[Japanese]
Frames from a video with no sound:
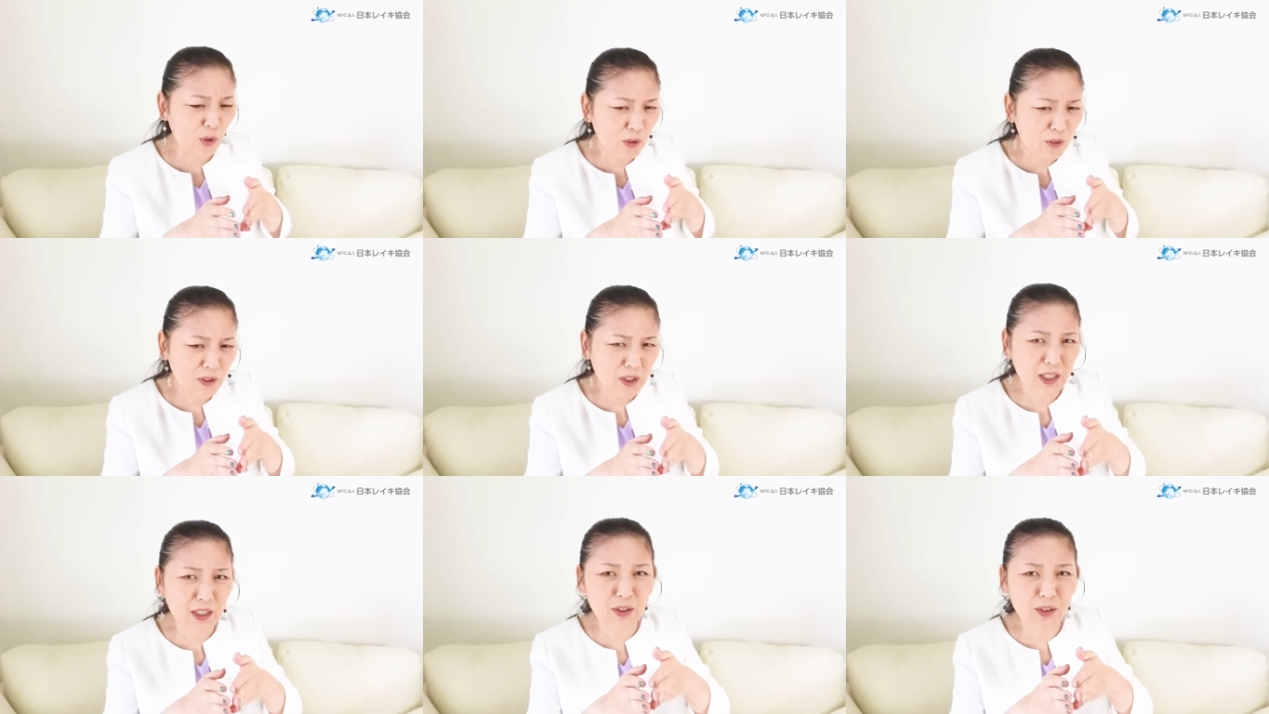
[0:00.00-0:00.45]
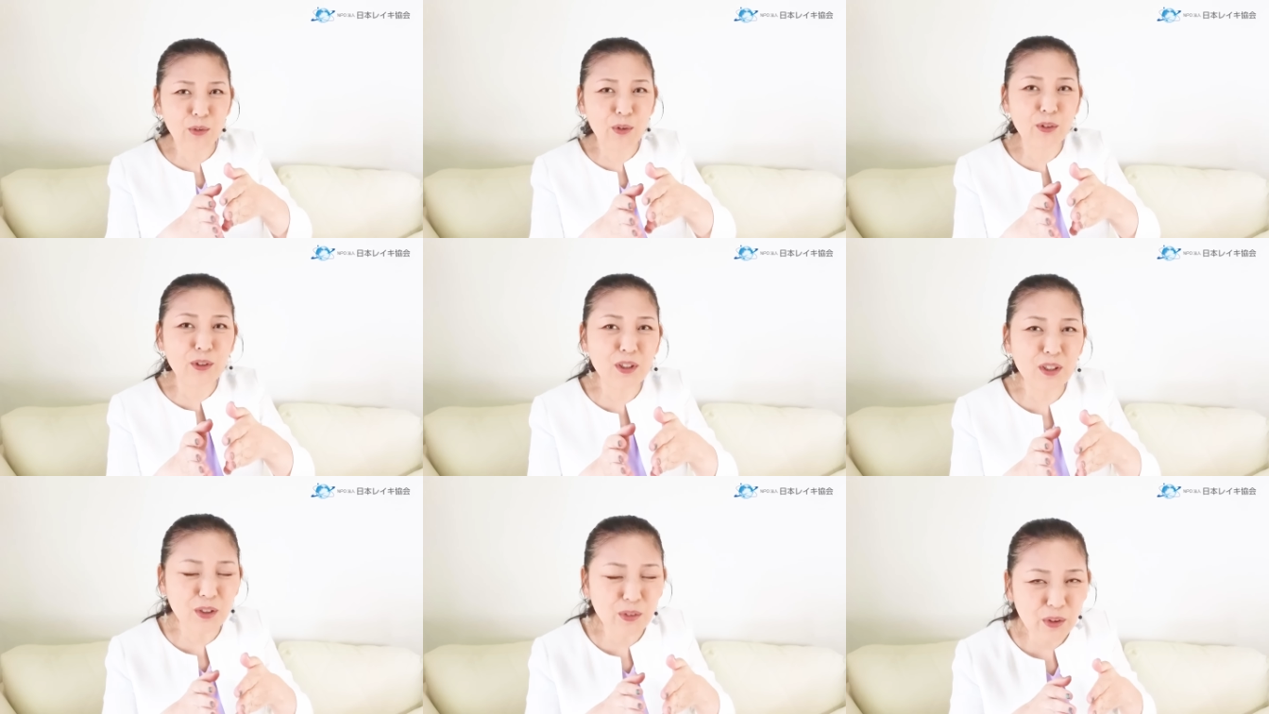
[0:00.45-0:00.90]
本来の
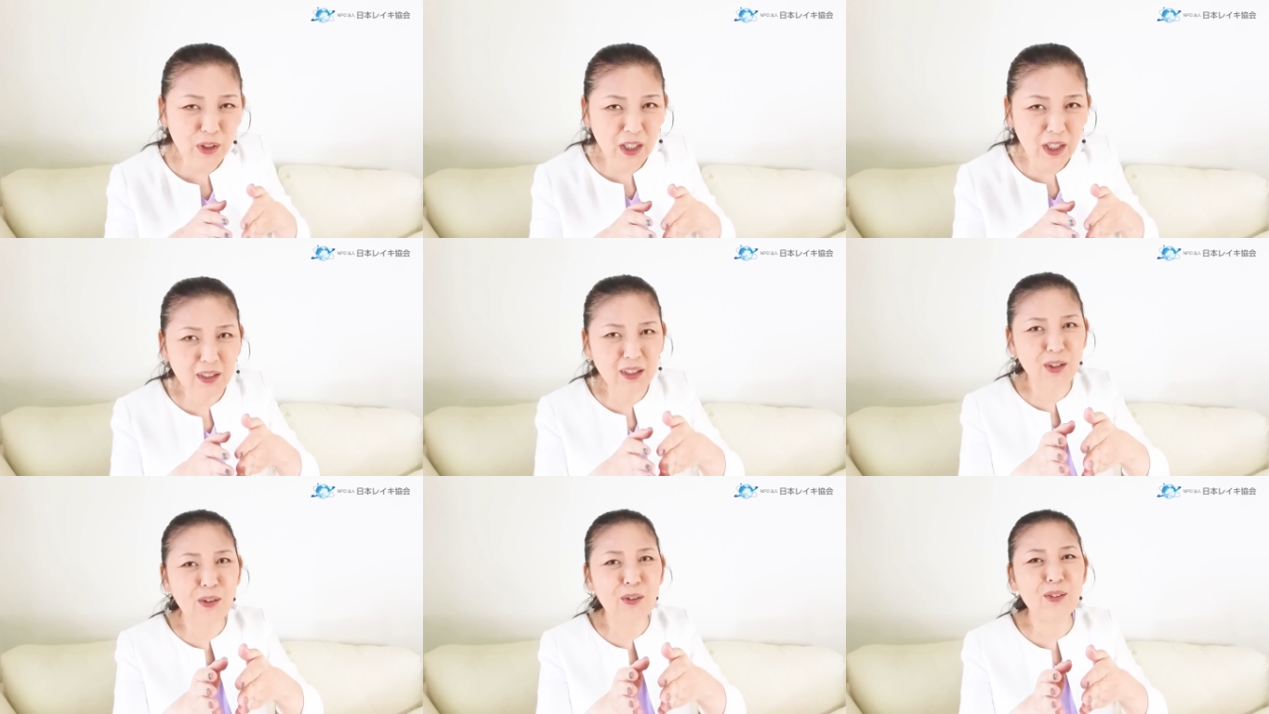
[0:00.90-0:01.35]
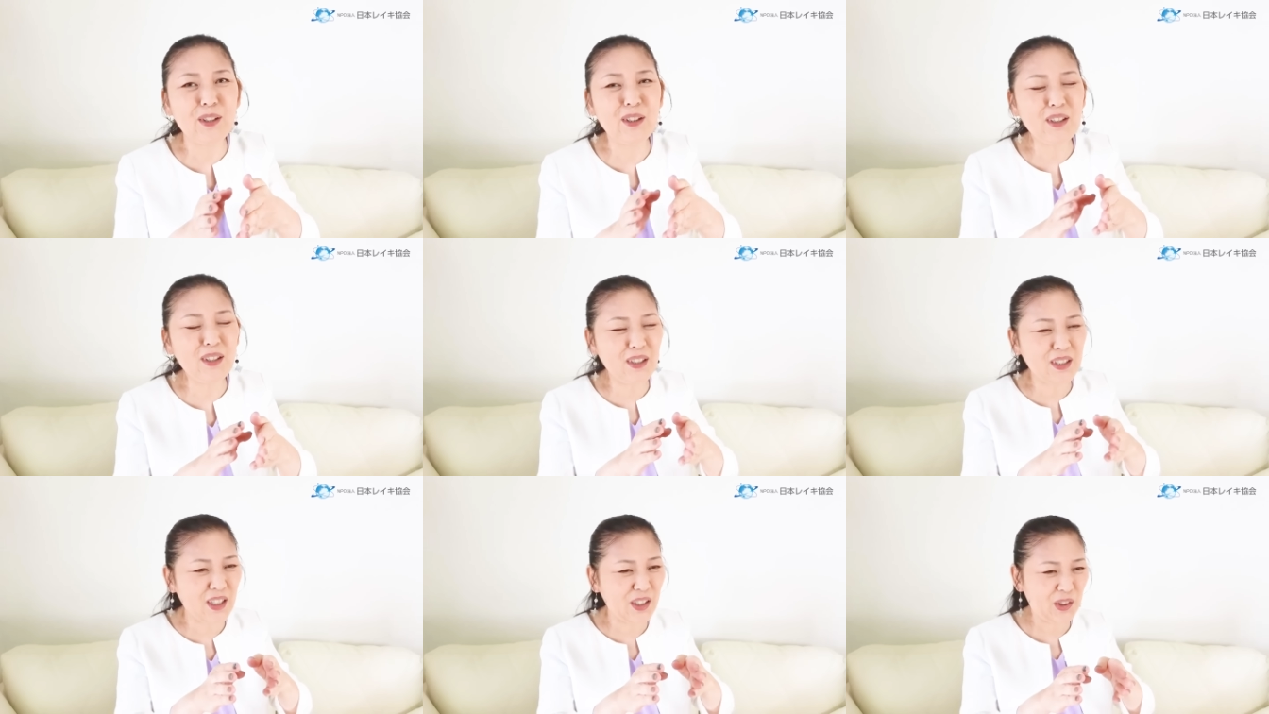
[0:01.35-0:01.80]
こっちをやってほ
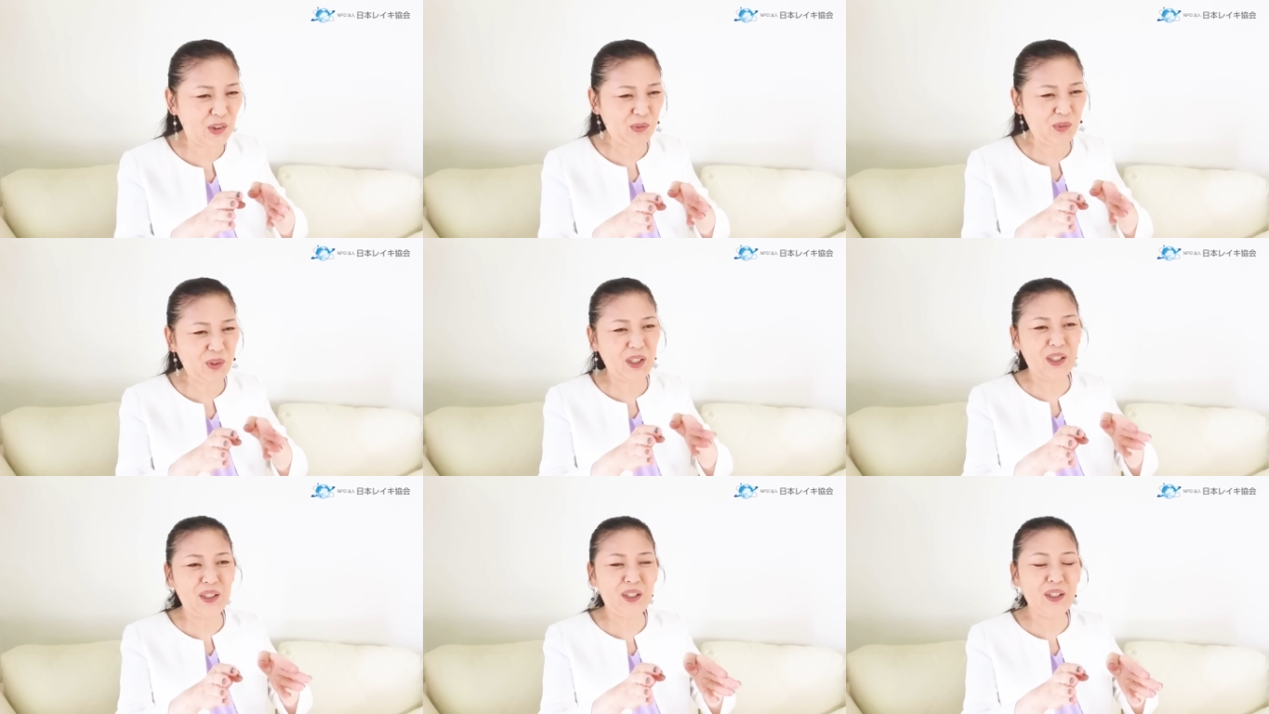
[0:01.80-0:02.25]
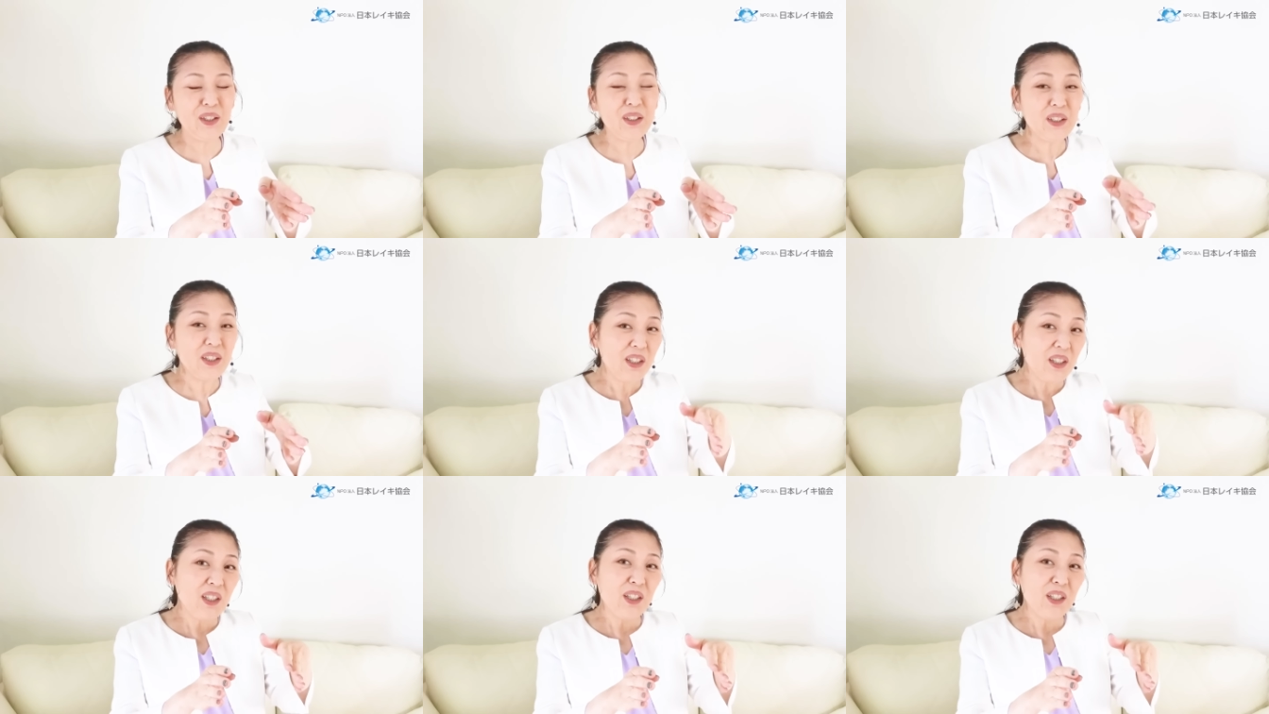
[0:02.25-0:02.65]
しいんだよ。みたいな。